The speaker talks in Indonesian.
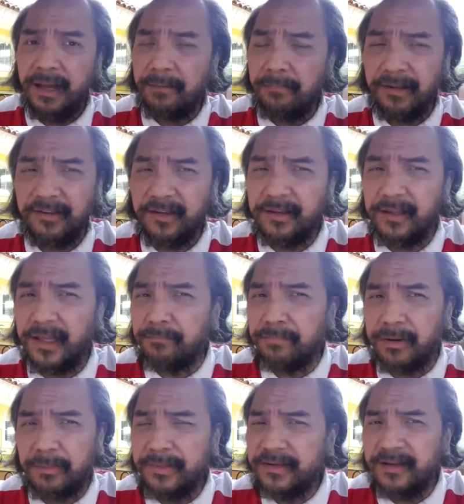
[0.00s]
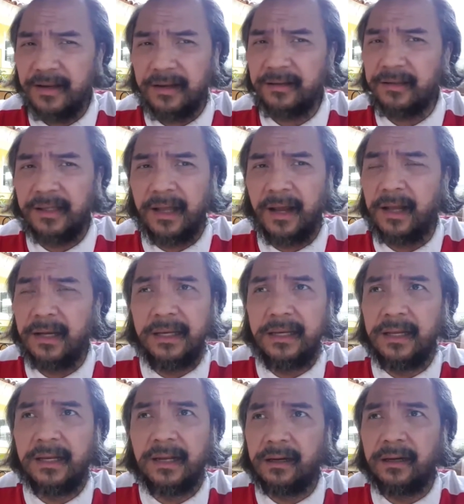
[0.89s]
Ya masih tetap berbicara tentang hal
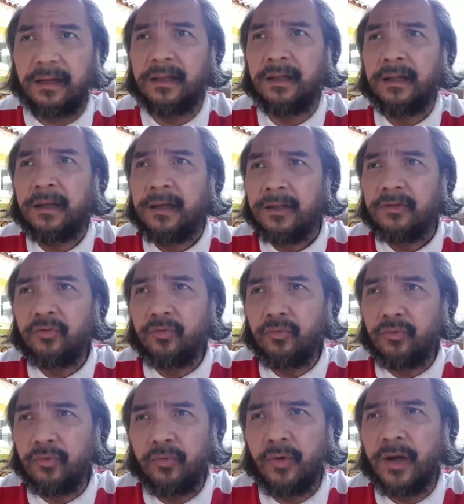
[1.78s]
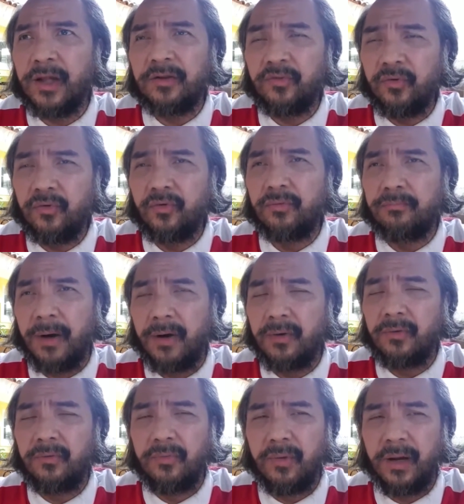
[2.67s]
ini karena Tuhan sungguh
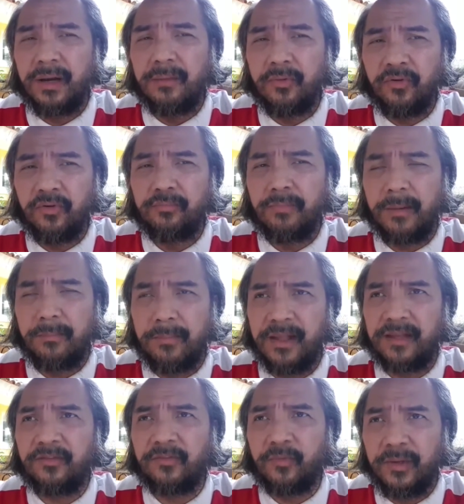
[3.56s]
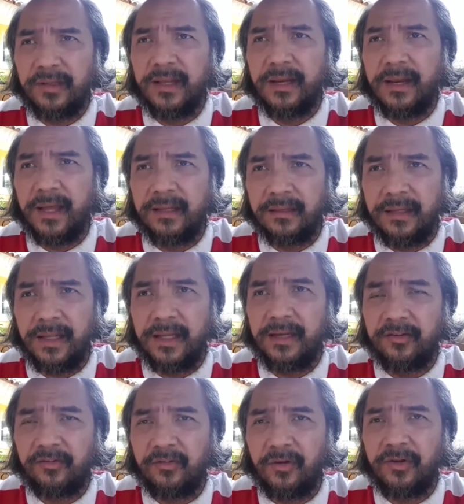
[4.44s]
mau 2019,
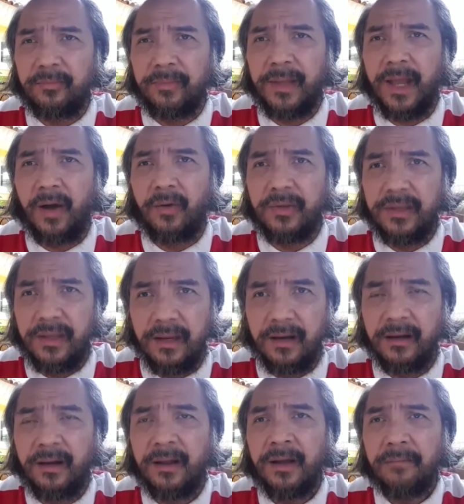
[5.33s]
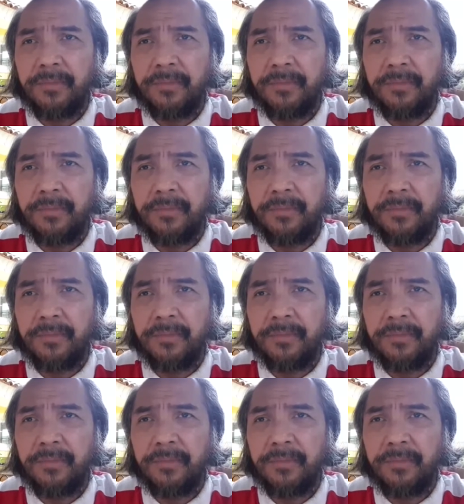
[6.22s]
2019 is going to be our year,